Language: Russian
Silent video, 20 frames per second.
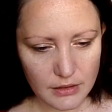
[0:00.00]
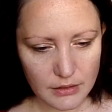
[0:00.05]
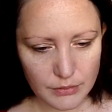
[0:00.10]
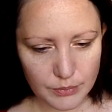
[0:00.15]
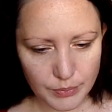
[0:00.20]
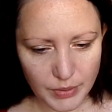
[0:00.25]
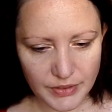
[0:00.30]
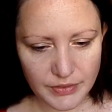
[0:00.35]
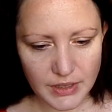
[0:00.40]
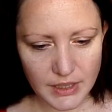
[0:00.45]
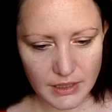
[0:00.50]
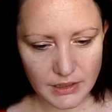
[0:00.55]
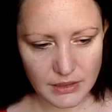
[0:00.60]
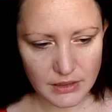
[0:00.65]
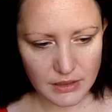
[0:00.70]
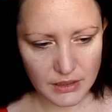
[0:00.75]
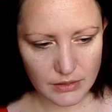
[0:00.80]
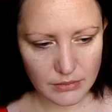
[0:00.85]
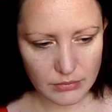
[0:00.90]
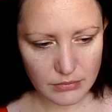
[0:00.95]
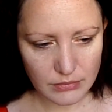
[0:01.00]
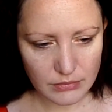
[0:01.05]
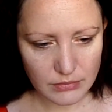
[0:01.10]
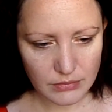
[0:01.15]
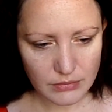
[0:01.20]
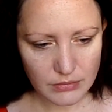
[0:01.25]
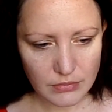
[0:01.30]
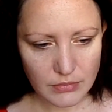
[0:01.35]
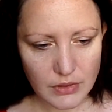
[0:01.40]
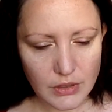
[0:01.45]
поверьте,
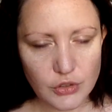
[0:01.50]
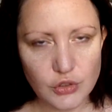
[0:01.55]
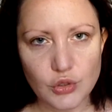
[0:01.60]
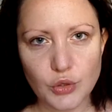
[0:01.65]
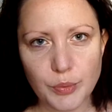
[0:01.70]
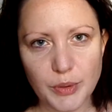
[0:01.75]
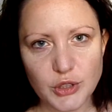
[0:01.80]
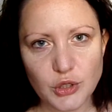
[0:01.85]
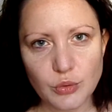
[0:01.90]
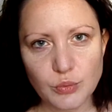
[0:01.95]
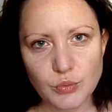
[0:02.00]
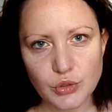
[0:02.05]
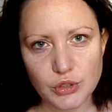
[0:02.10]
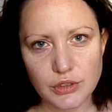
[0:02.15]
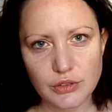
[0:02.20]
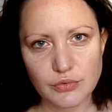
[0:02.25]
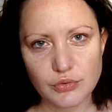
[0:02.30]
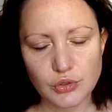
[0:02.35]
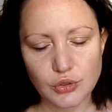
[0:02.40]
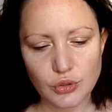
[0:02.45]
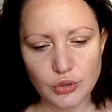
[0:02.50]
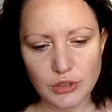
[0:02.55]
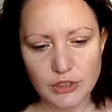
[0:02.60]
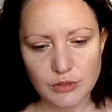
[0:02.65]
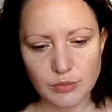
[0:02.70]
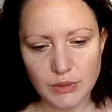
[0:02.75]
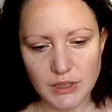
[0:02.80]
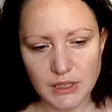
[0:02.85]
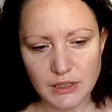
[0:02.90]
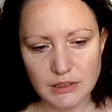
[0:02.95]
что потом может все
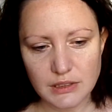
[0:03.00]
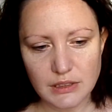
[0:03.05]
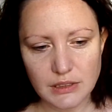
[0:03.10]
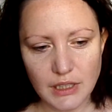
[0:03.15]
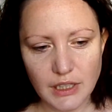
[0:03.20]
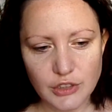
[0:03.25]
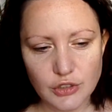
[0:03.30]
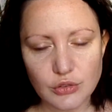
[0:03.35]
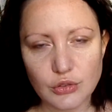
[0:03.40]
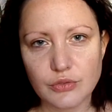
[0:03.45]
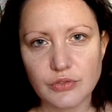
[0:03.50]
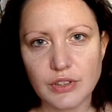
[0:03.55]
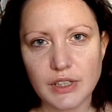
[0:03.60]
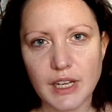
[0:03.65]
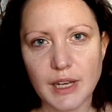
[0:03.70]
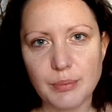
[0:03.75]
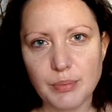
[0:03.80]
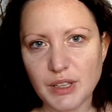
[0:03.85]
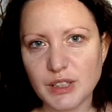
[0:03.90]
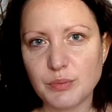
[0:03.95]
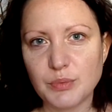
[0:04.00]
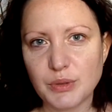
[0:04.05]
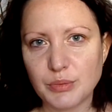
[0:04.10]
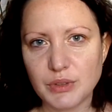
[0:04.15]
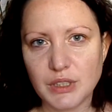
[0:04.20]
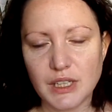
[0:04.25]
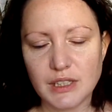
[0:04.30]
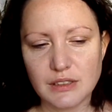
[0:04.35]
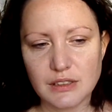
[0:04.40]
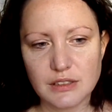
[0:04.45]
измениться так, что вы опять
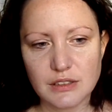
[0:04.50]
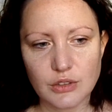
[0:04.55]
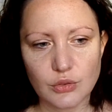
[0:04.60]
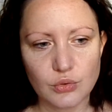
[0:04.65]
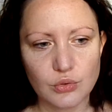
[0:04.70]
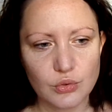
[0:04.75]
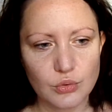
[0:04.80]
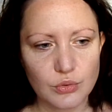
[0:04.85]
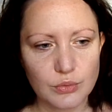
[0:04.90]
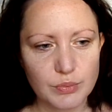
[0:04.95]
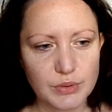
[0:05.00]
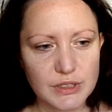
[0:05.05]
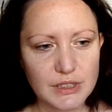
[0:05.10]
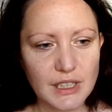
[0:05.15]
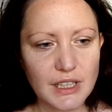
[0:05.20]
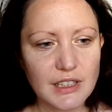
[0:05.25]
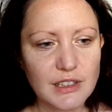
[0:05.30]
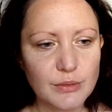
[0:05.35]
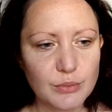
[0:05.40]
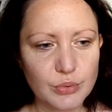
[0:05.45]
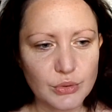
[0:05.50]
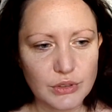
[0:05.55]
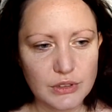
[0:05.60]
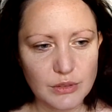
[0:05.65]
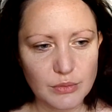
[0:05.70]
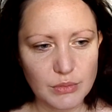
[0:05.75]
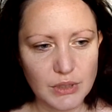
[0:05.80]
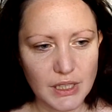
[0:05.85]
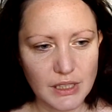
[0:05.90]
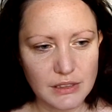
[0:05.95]
поменяете страну, вы постоянно будете
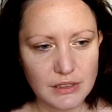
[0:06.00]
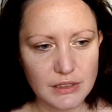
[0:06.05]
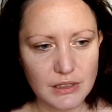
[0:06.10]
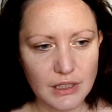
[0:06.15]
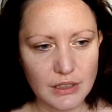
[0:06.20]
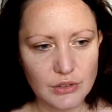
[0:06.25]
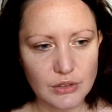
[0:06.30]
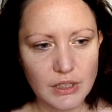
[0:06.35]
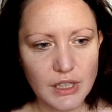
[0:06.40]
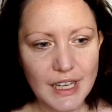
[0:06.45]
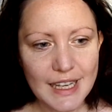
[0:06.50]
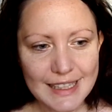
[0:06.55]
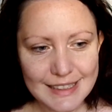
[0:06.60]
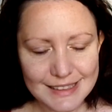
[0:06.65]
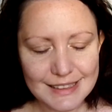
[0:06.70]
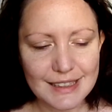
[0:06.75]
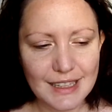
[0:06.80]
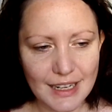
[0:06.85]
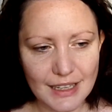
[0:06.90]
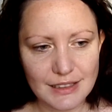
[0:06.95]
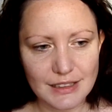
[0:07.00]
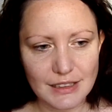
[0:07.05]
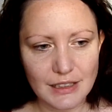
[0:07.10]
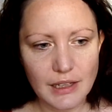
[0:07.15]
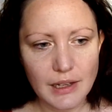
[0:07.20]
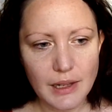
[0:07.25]
менять стран, страны.